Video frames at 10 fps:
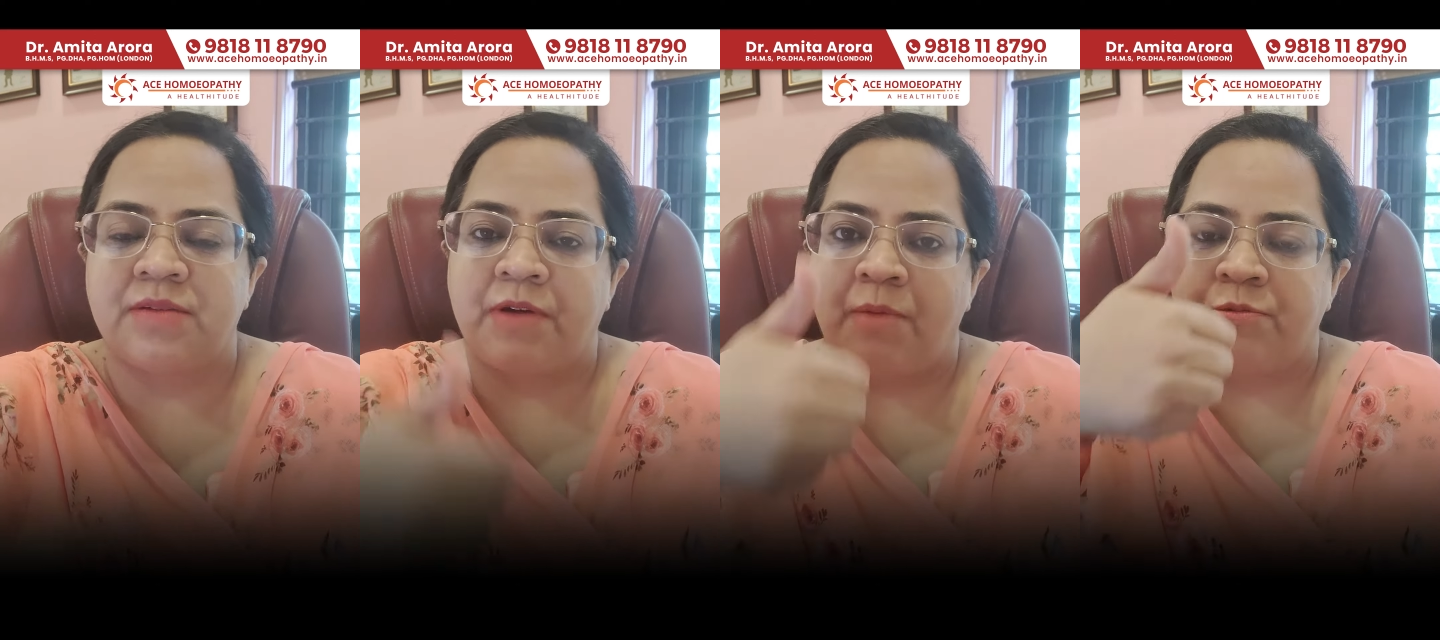
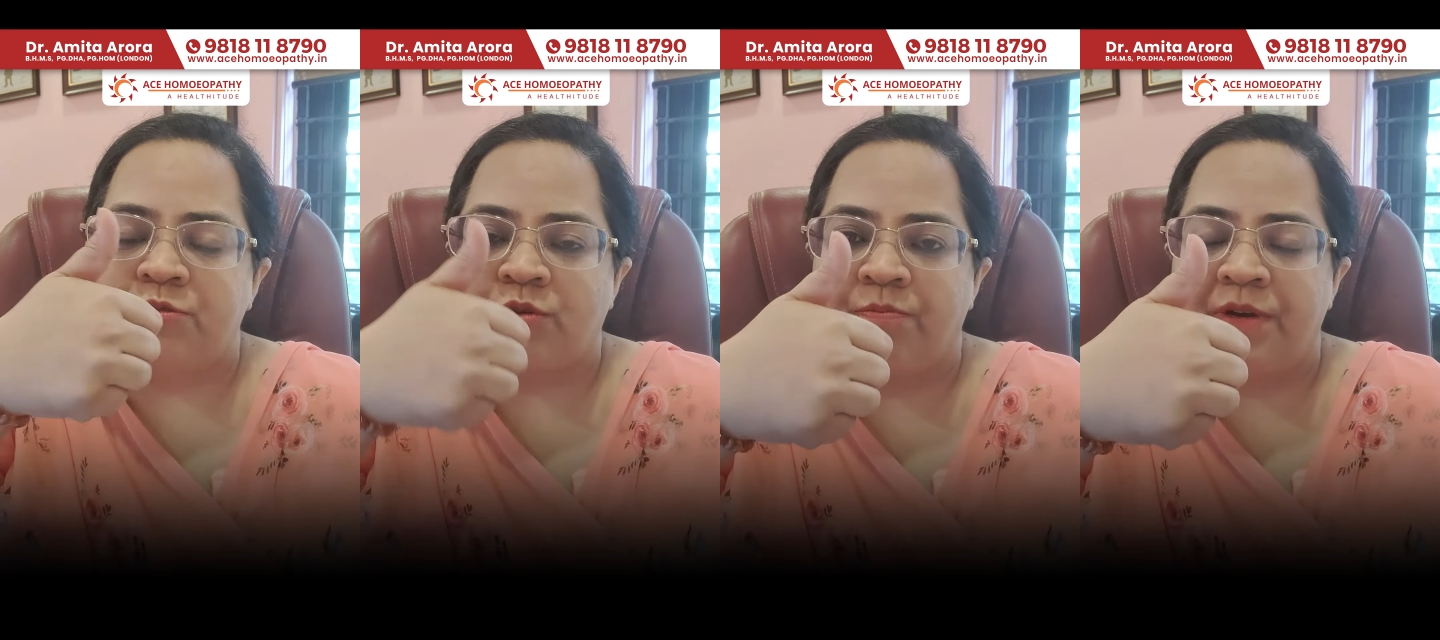जब आप
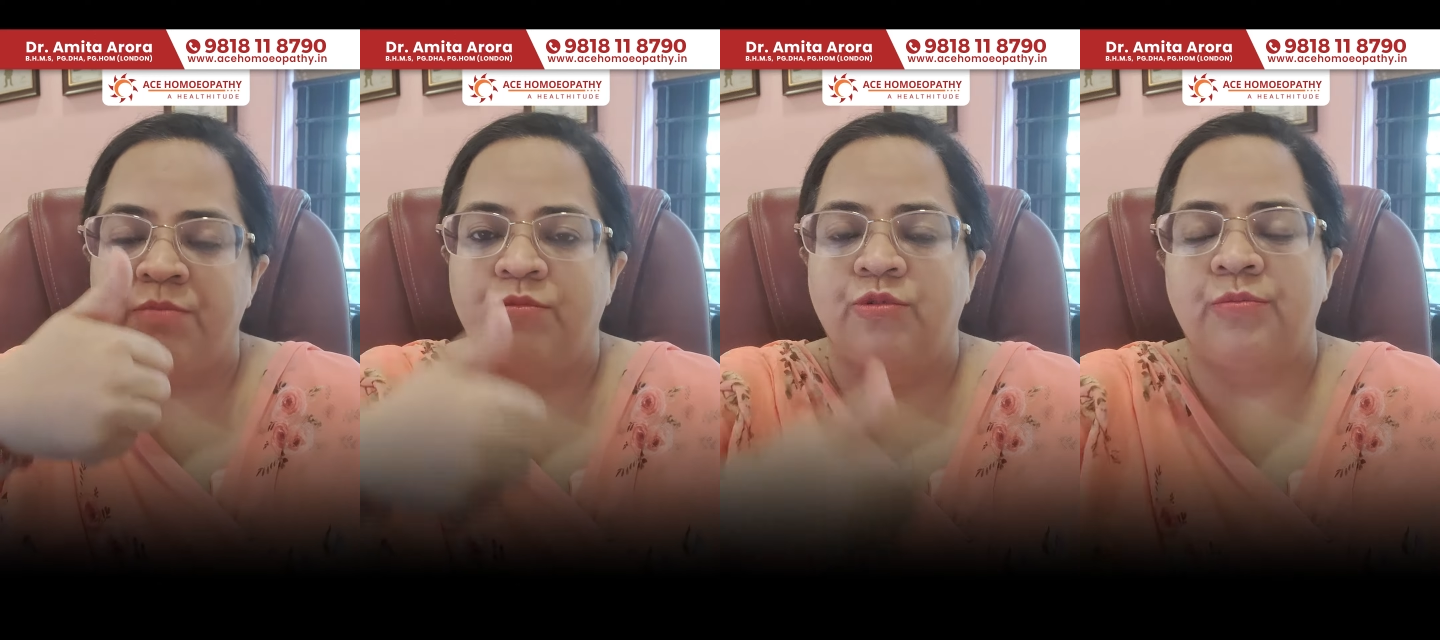उसको
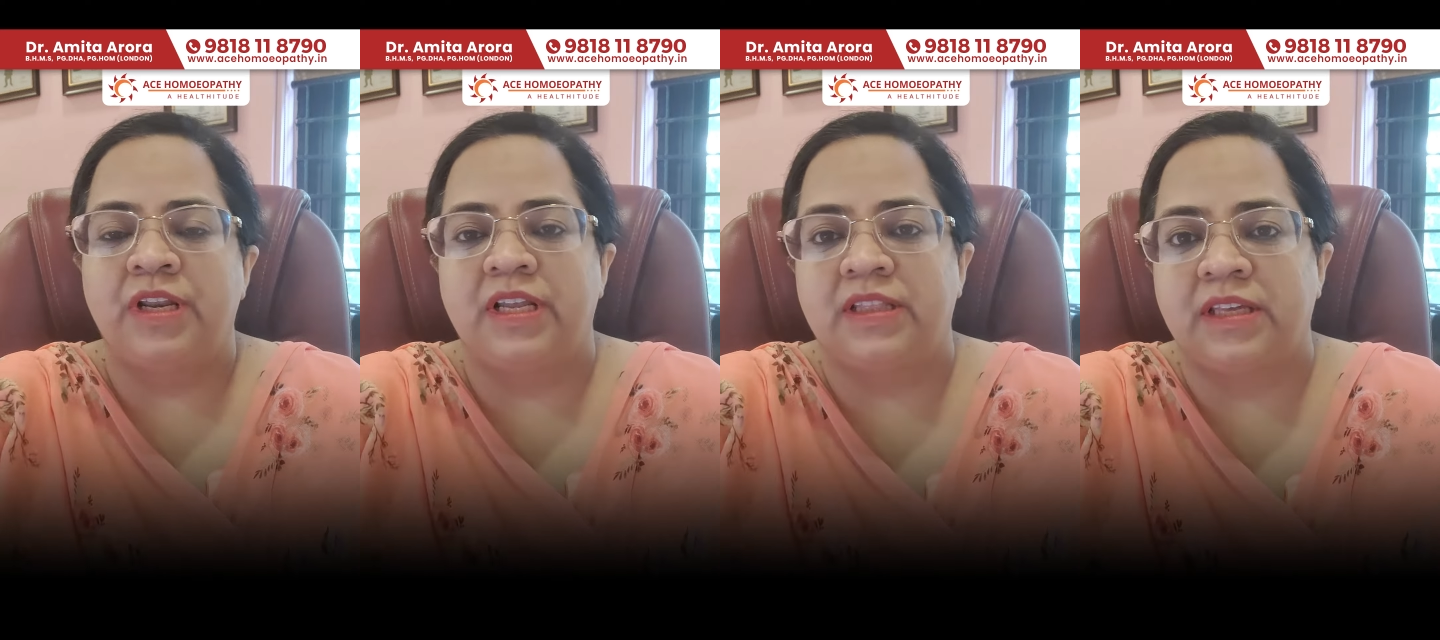अपने मुंह
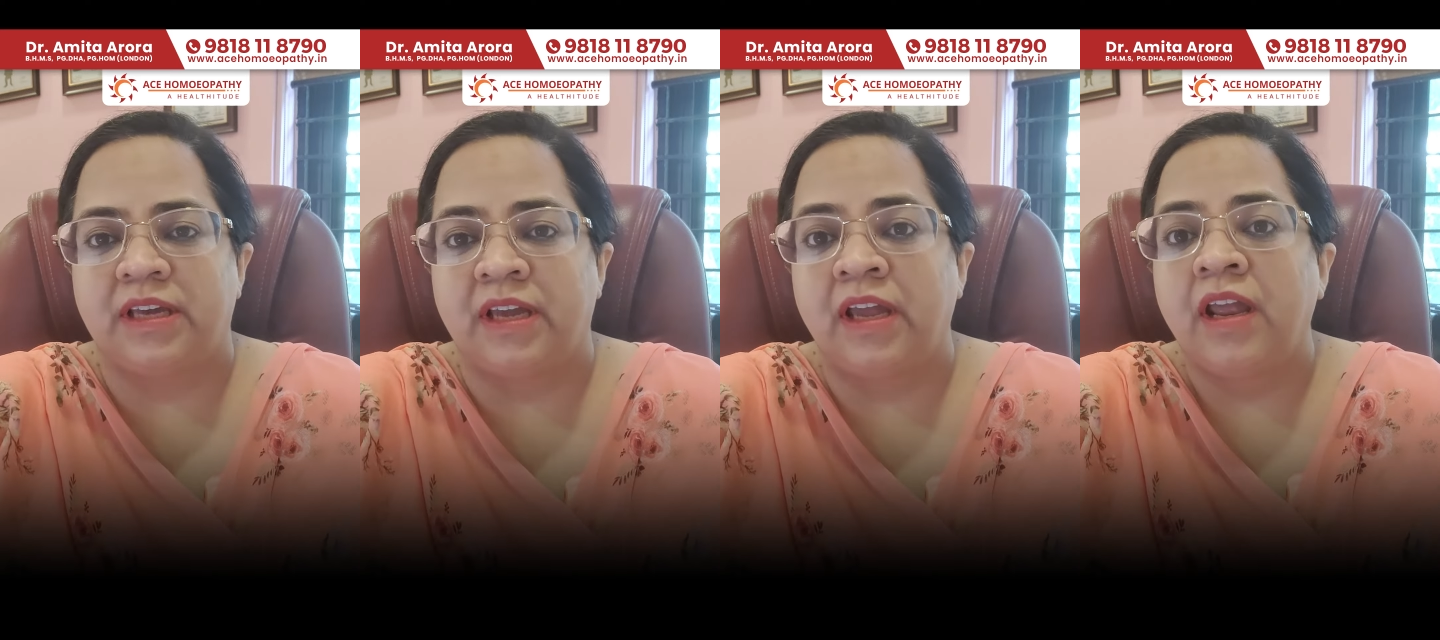में
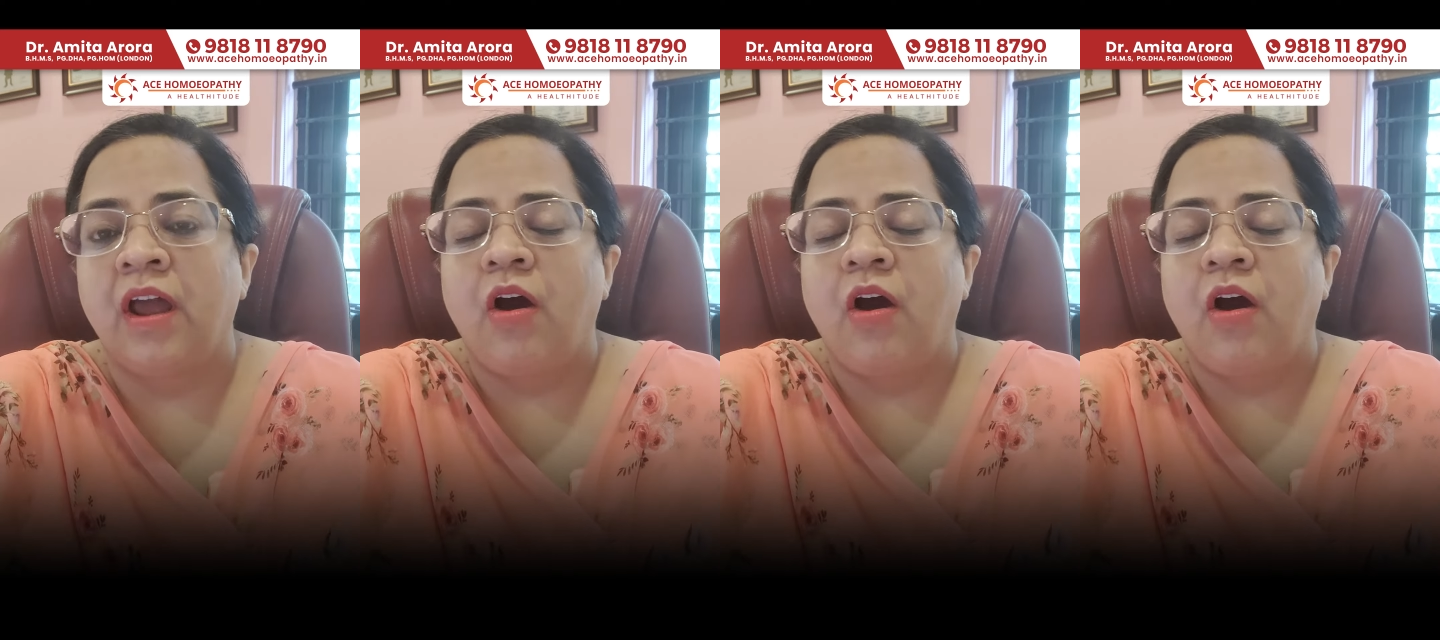लेते हैं